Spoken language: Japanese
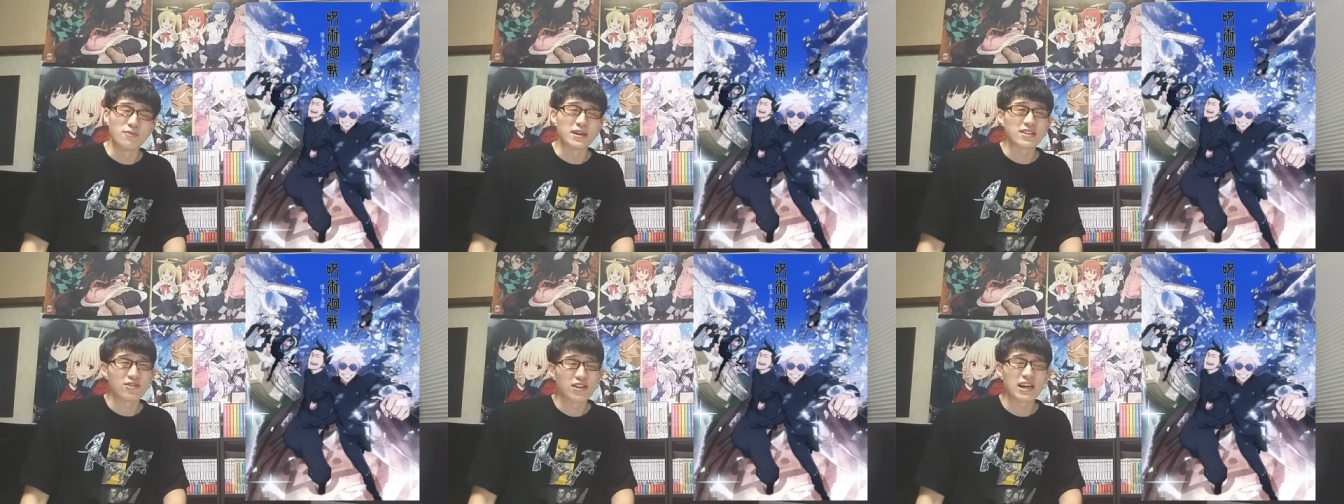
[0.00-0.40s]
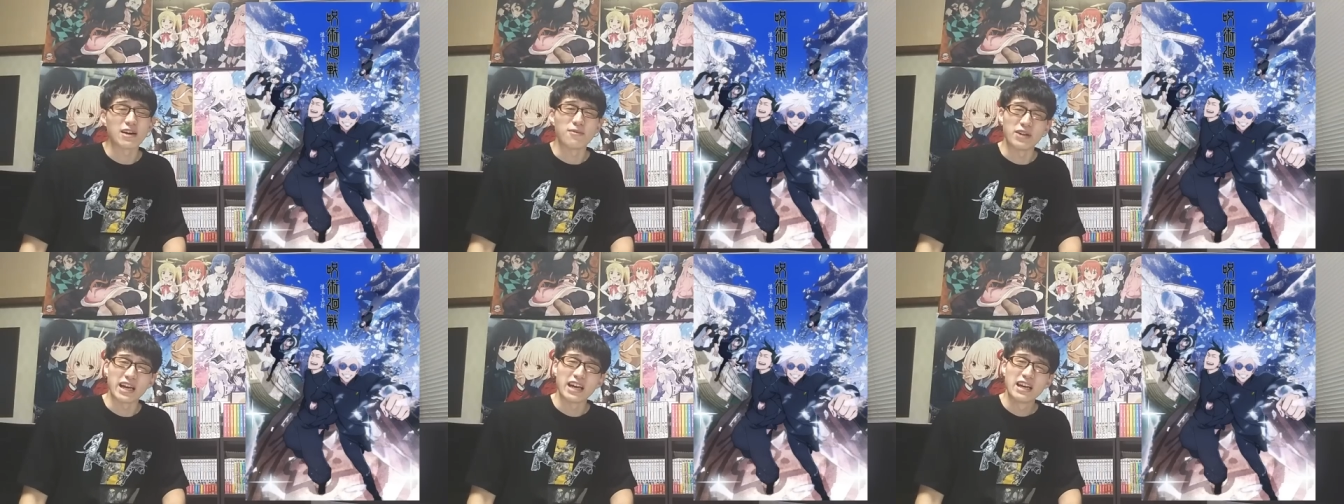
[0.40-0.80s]
まあ、それ以
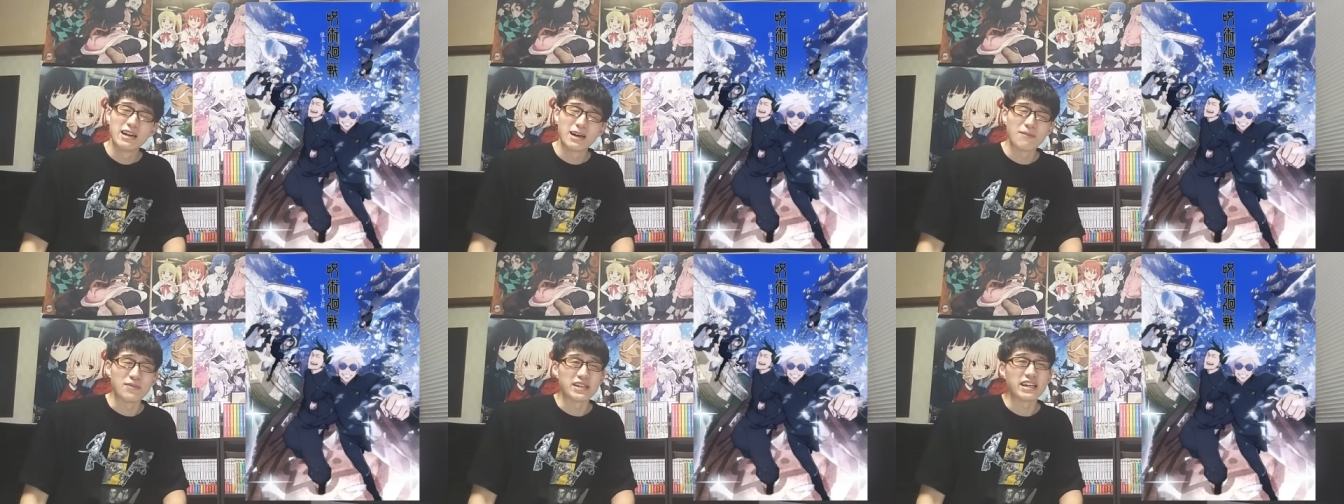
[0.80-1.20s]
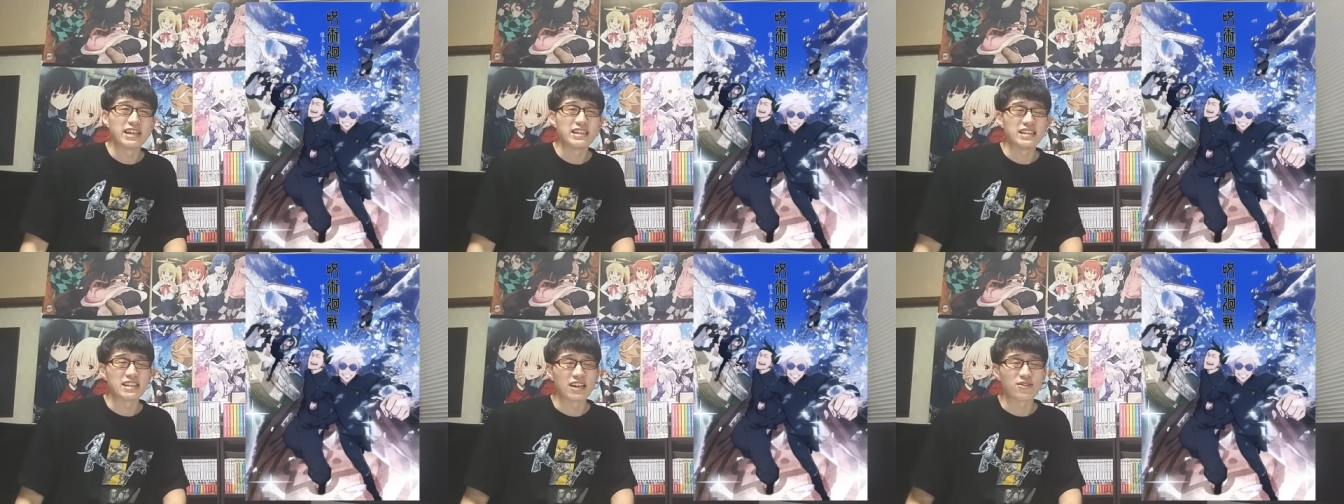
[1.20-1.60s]
外もねやっぱ
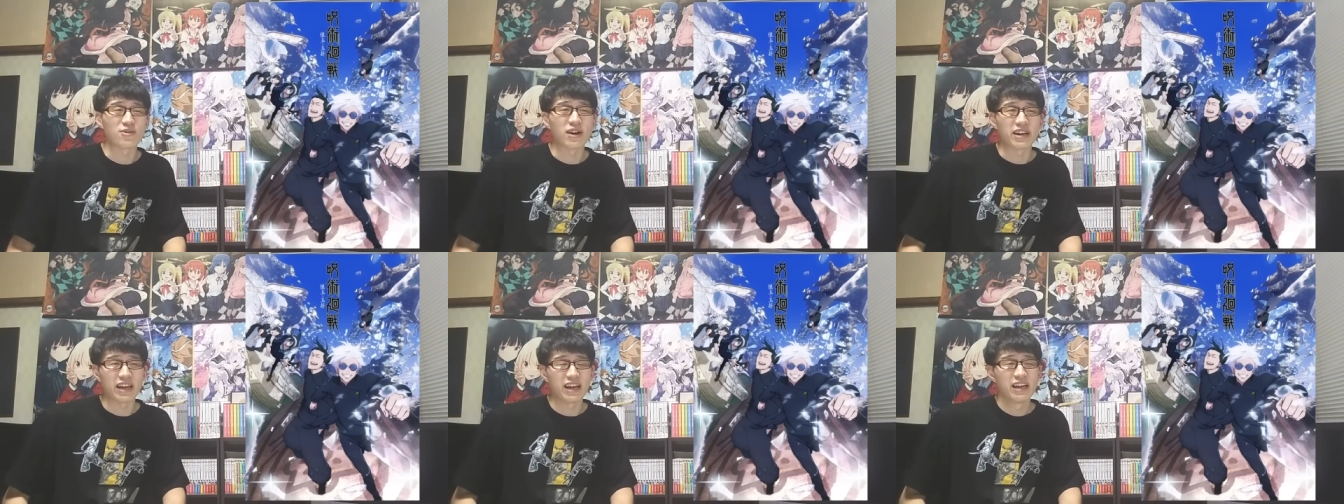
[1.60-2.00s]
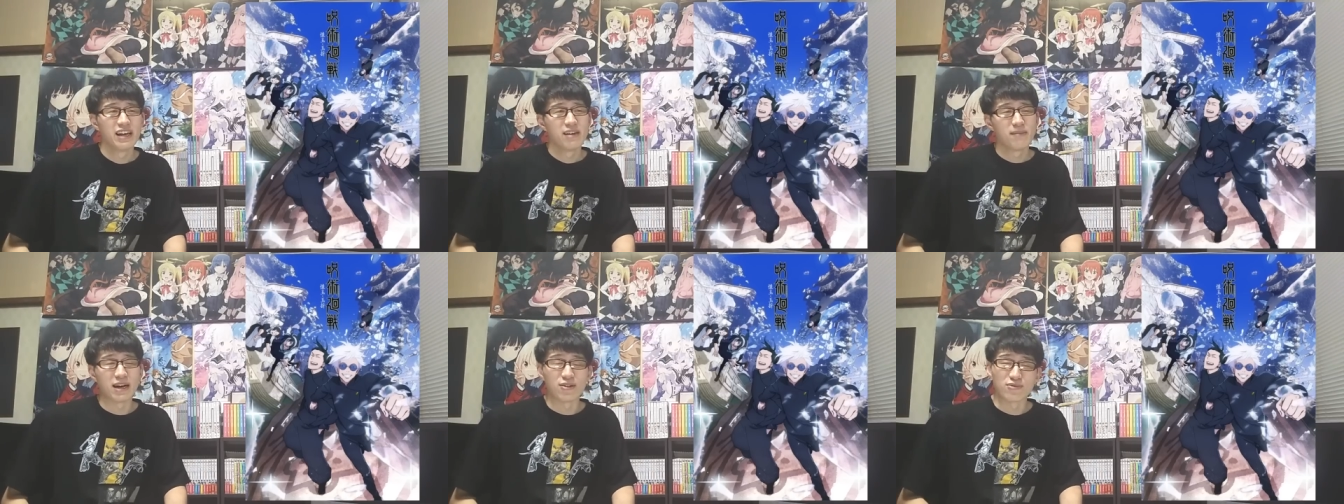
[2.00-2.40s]
イエリーちゃんとかね
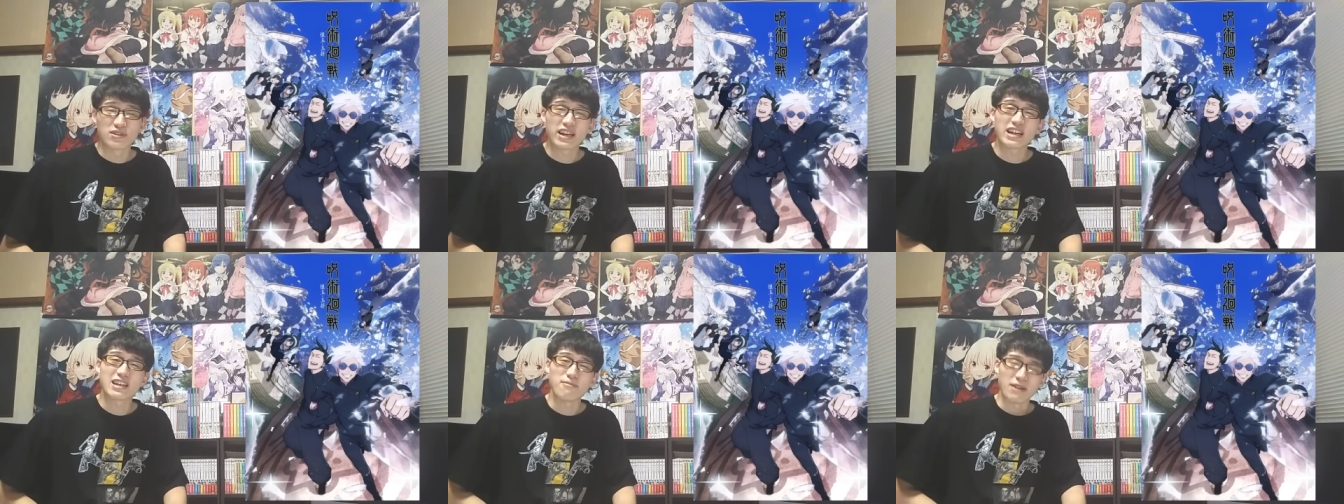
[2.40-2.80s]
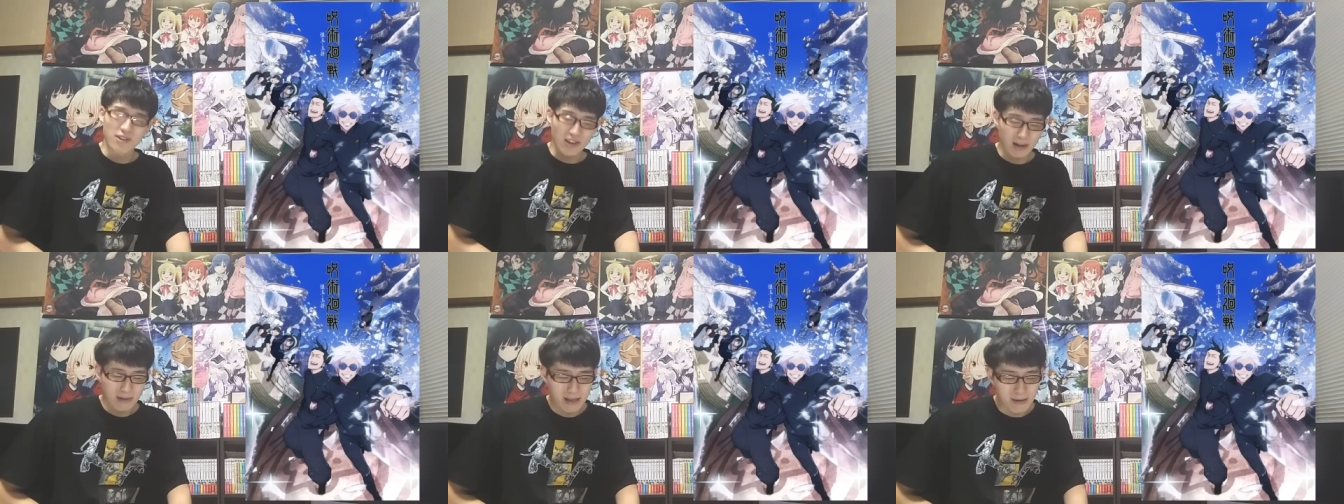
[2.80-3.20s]
あの歌姫
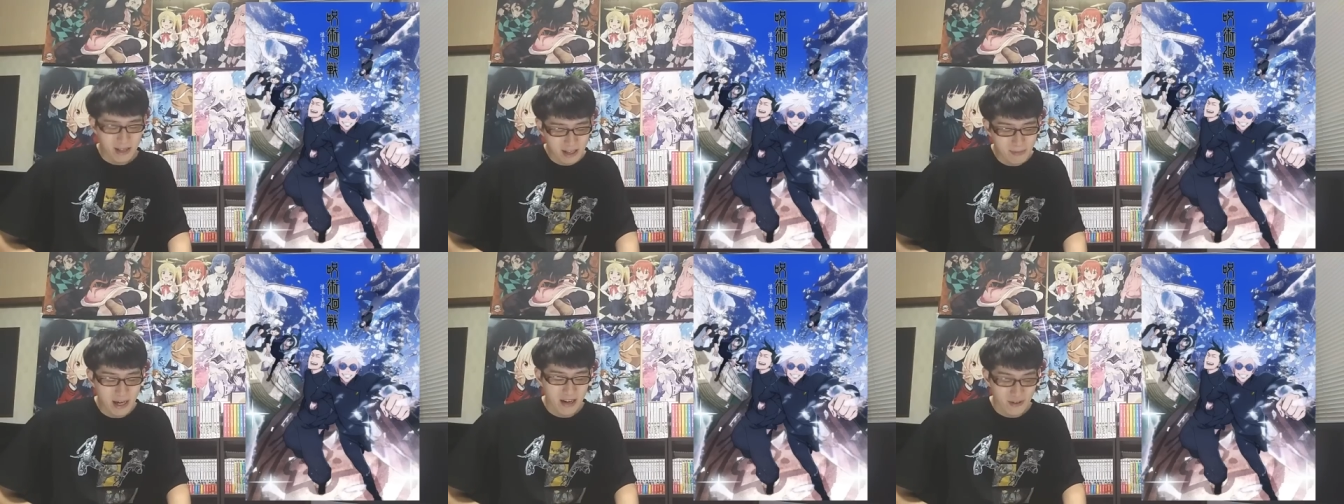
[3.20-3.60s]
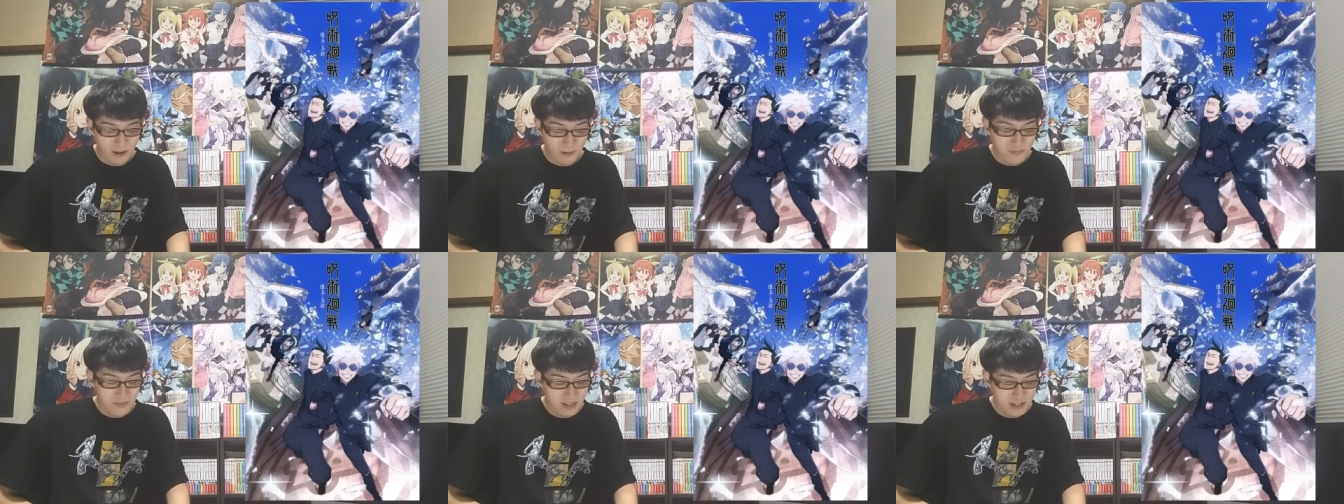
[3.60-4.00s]
とかめいめいとかまああ
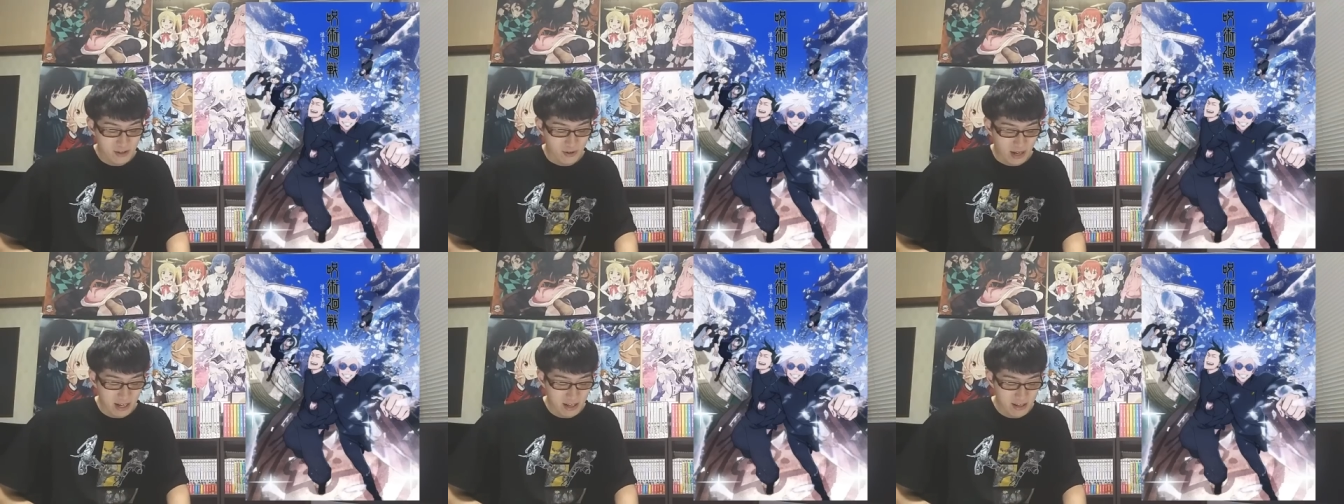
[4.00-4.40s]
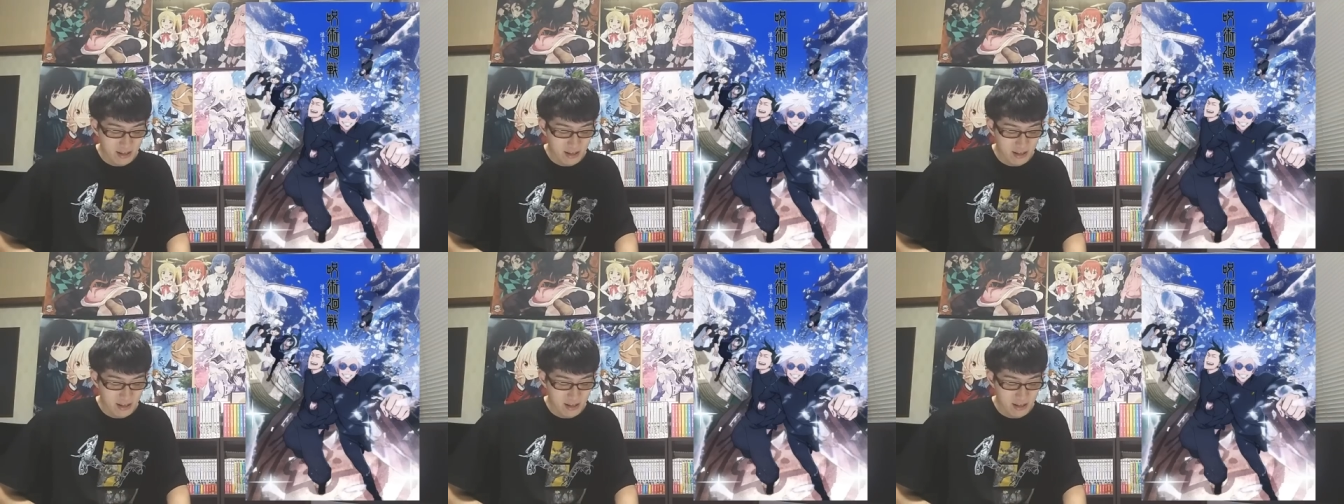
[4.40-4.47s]
のその